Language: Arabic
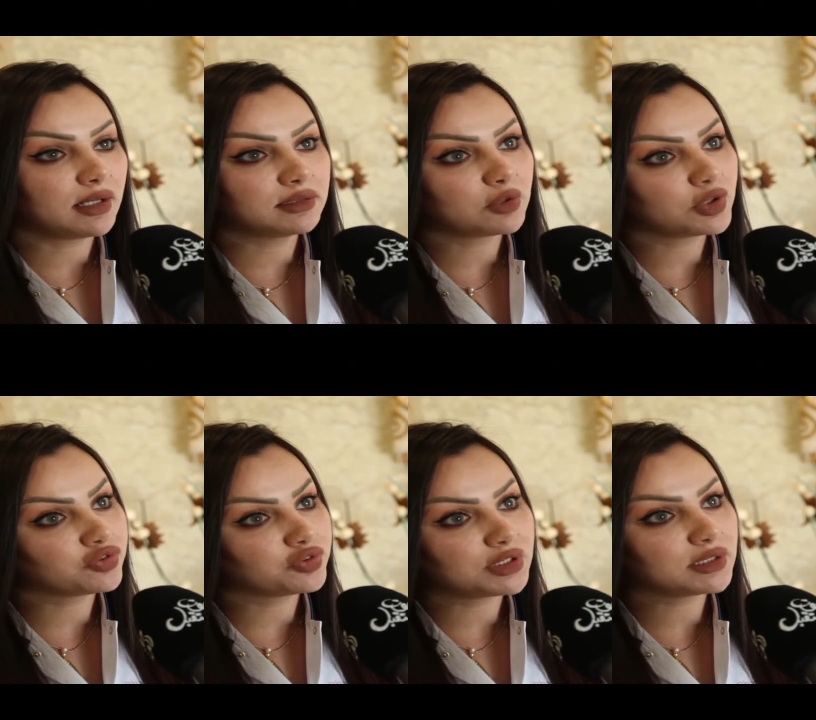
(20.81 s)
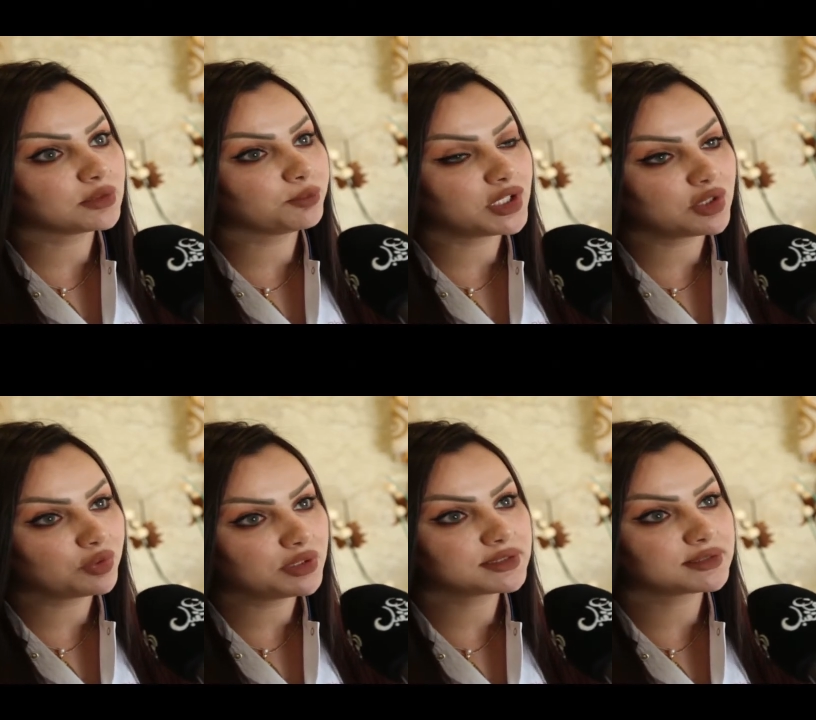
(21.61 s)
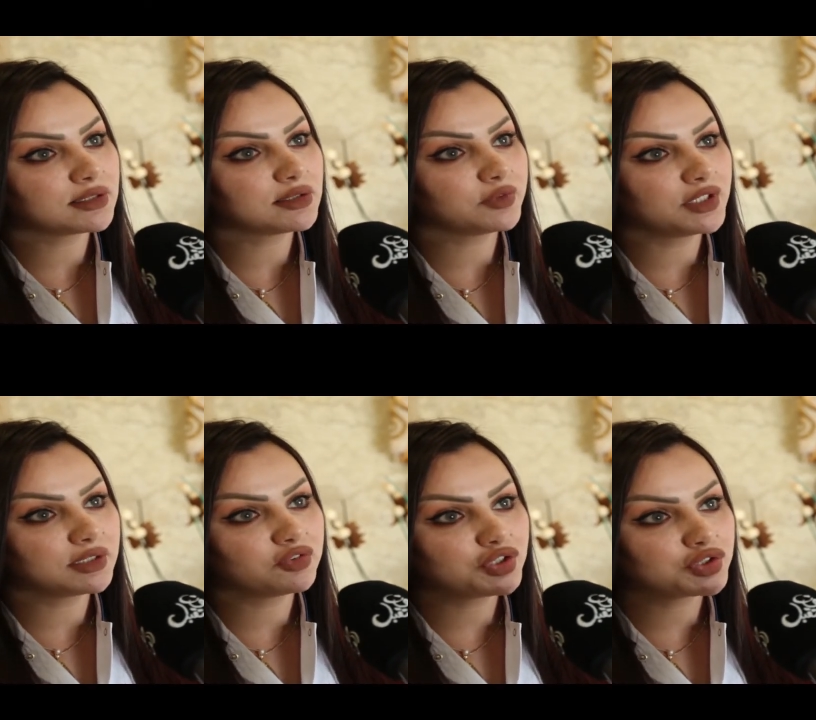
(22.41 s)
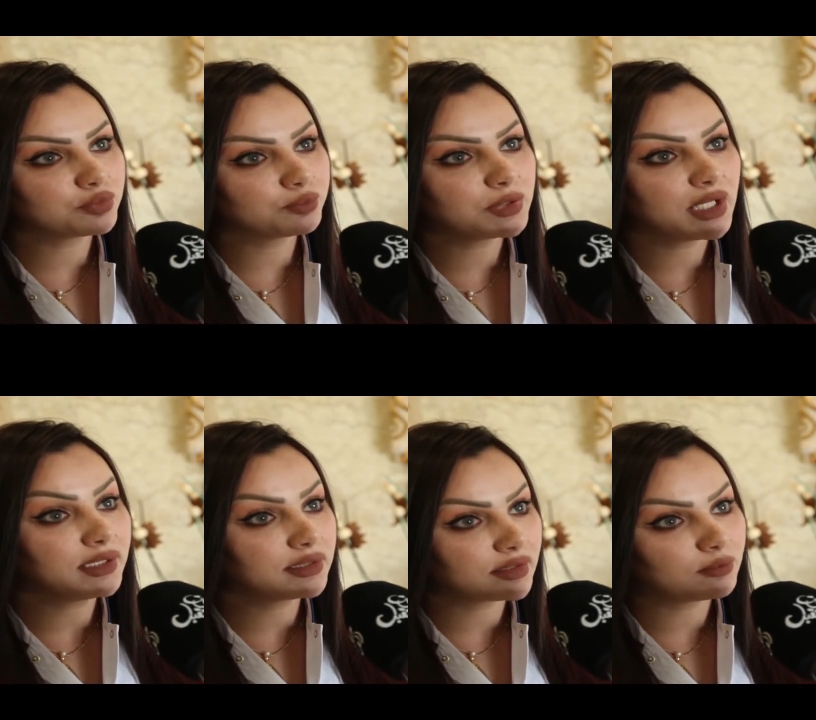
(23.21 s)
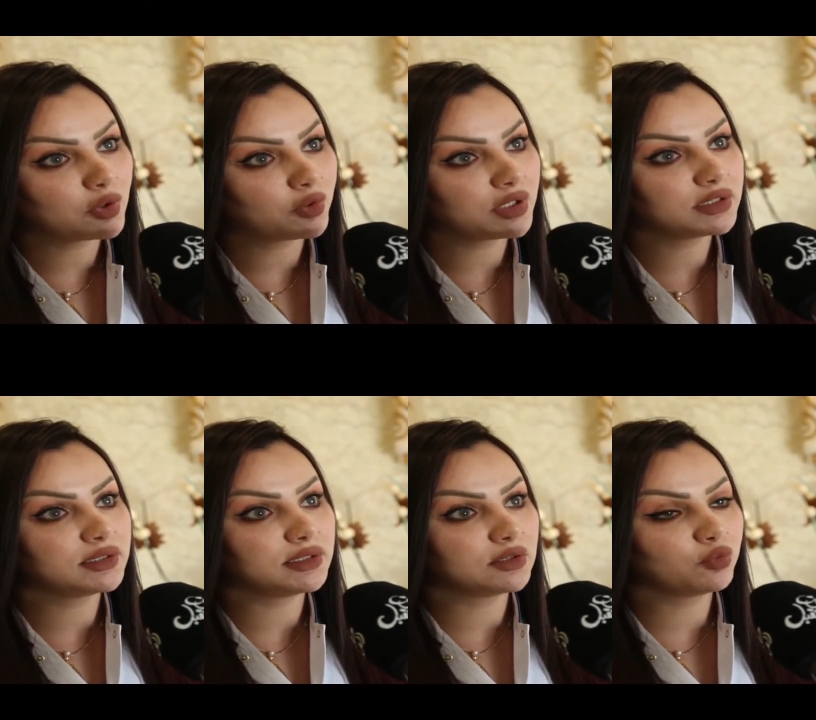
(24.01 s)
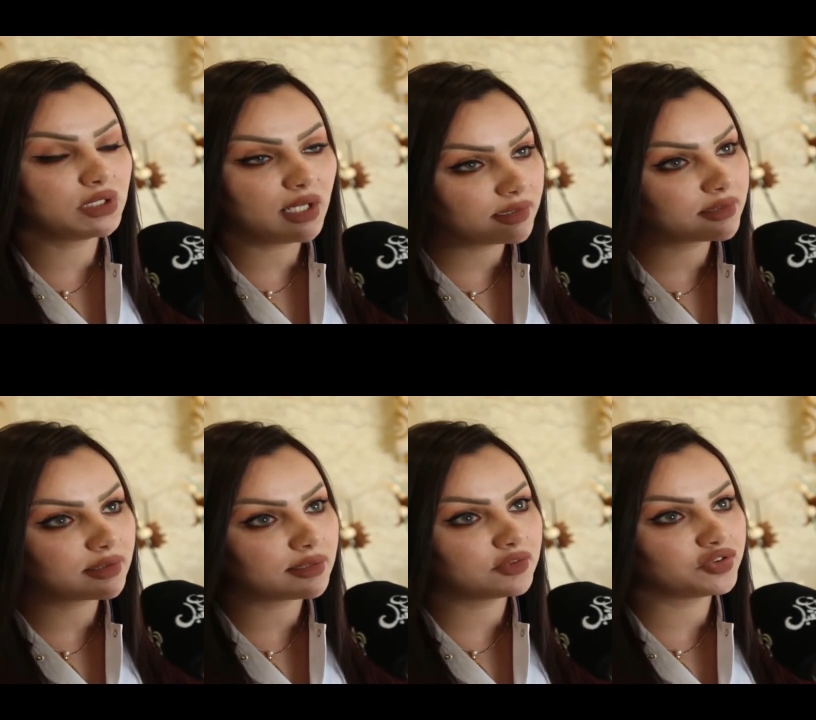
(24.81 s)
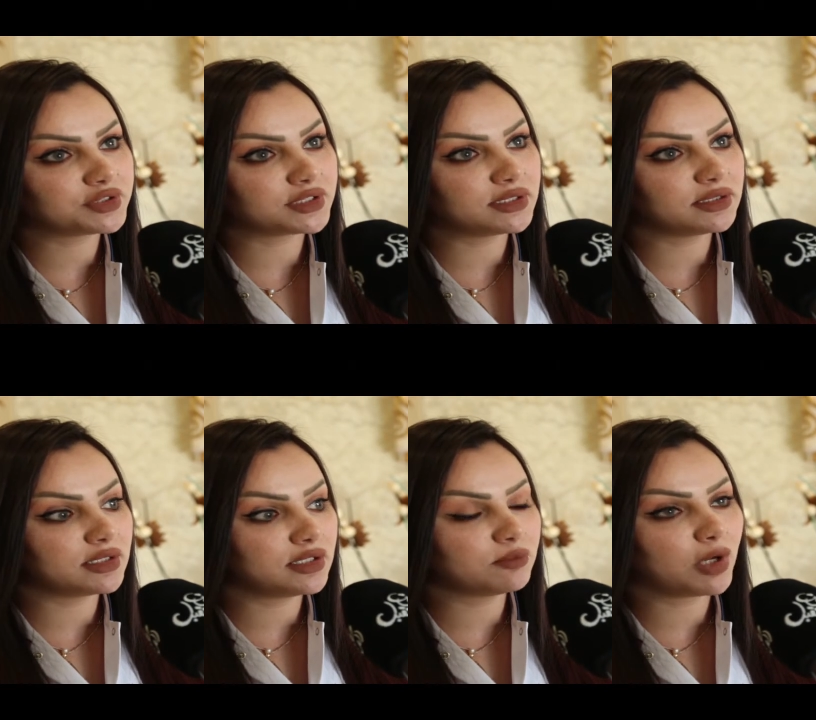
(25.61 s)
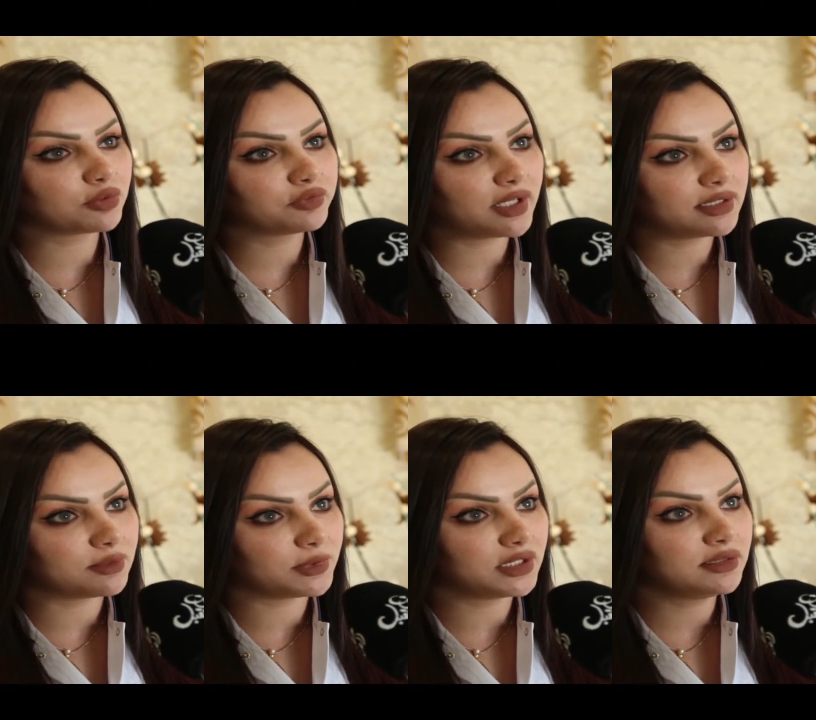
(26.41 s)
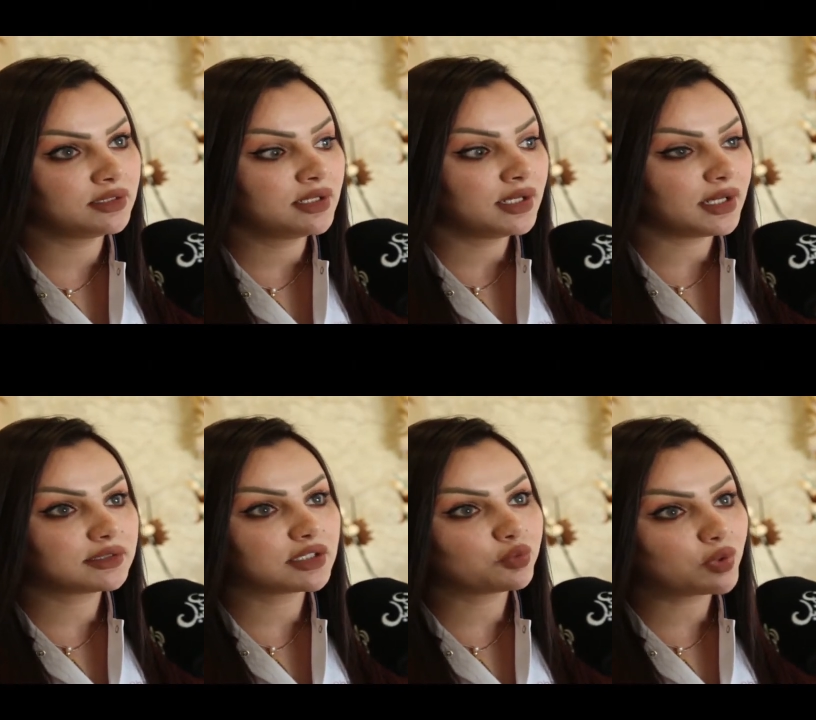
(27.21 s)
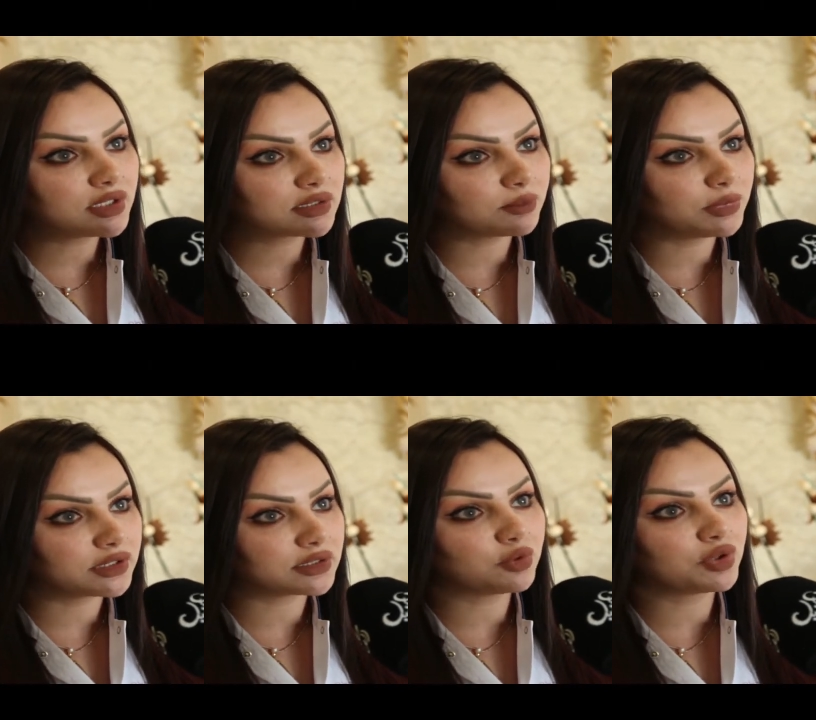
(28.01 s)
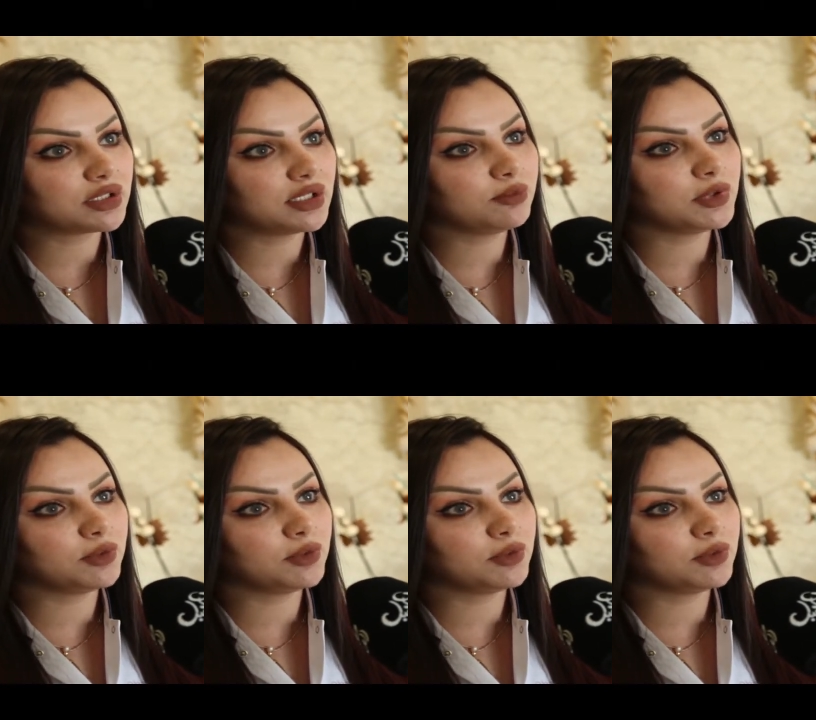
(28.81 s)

عن تواجد الأطباء والستاف عن تجهيزهم بأحدث المواد والأحدث الأجهزة المعروفة عالميا حتى نواكب التطور